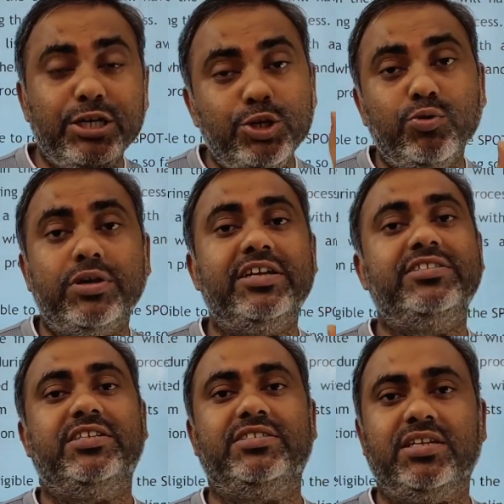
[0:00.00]
न्यू
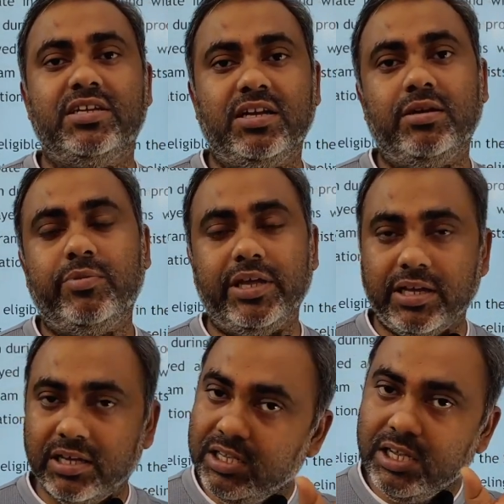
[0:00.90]
रजिस्ट्रेशन करना
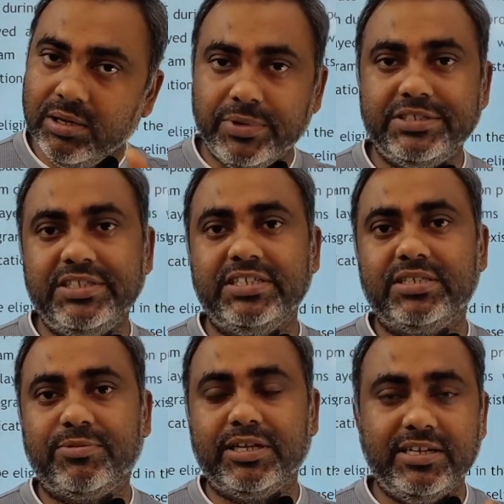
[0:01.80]
पड़ेगा बस ये
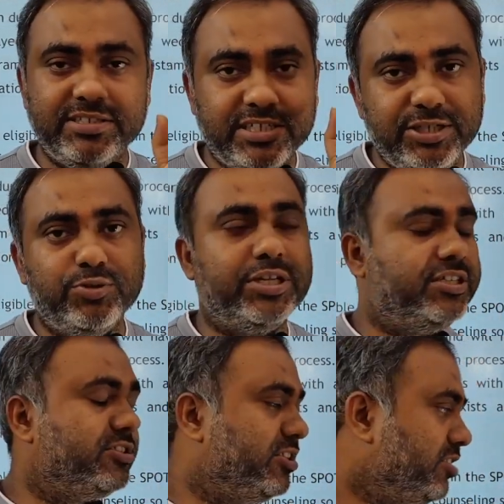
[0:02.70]
समझ लीजिए न्यू
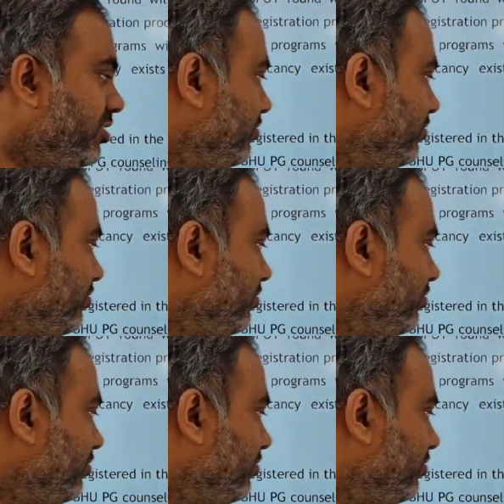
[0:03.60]
रजिस्ट्रेशन